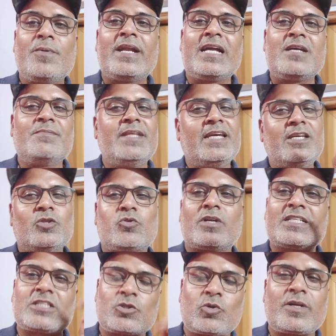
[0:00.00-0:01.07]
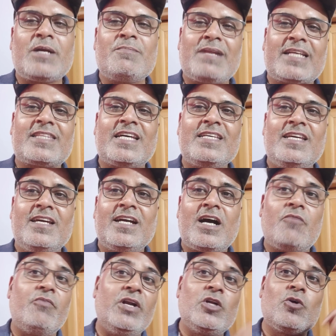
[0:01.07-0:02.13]
बनाने में देखिए थोड़ा सा तो टाइम लगता ही है
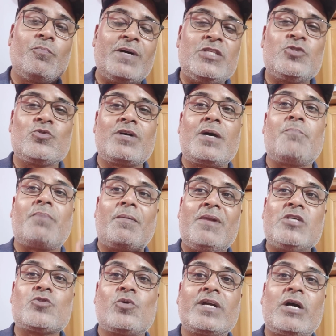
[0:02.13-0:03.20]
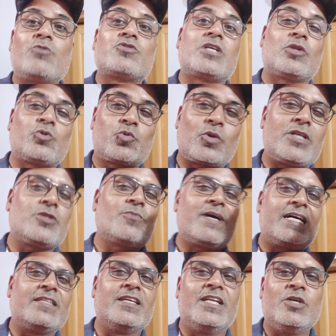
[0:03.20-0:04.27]
अब वीडियो बन चुका पब्लिश हो गया उसके तुरंत
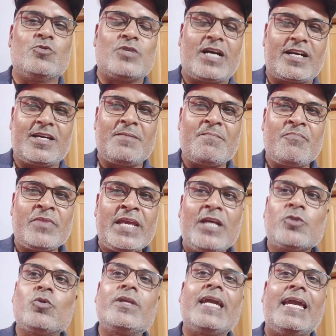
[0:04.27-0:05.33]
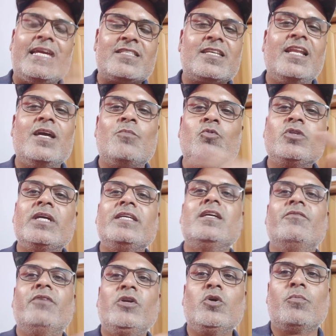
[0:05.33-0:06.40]
बाद ये न्यूज़ आ गई तो देखिए इसीलिए मुझे ये
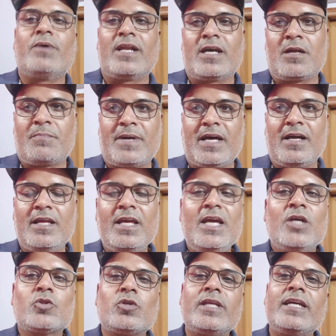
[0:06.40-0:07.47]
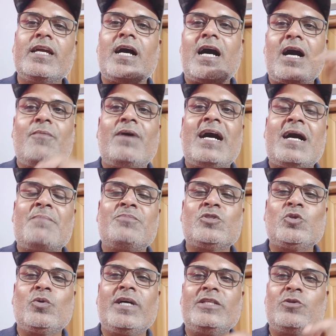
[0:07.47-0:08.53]
वीडियो बनाना पड़ा तो देखिए अब आप
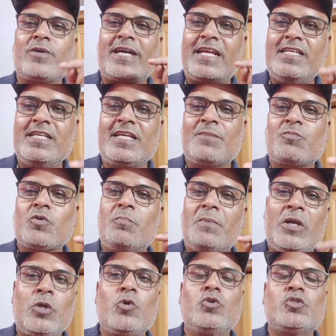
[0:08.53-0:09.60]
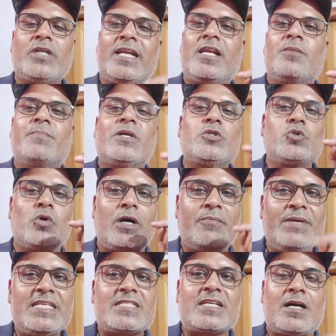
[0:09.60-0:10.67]
जो है जो क्रेजी क्रिप्टो मिंटू चैनल पर जो
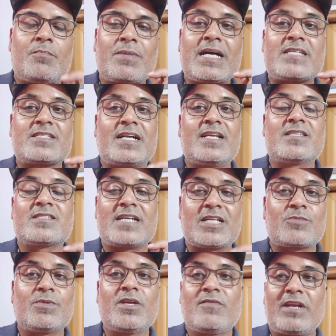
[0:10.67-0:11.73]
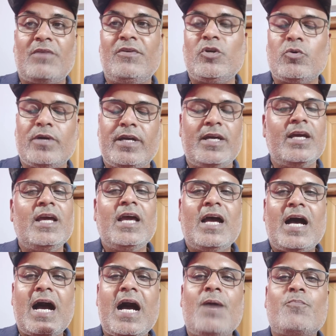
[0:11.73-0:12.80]
अभी शाम का साढ़े सात बजे वाला वीडियो है
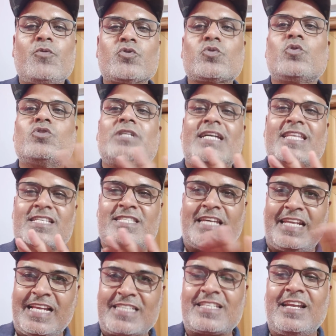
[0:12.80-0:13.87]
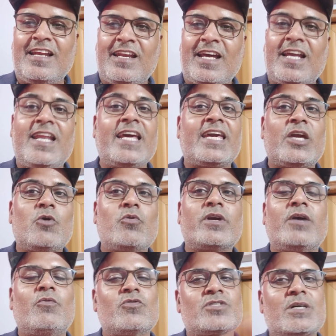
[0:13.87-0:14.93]
आप उसको ज़्यादा सीरियसली ना लें क्योंकि
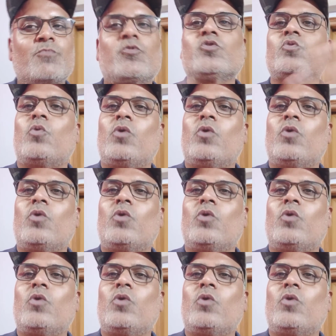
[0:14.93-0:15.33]
वो सब कुछ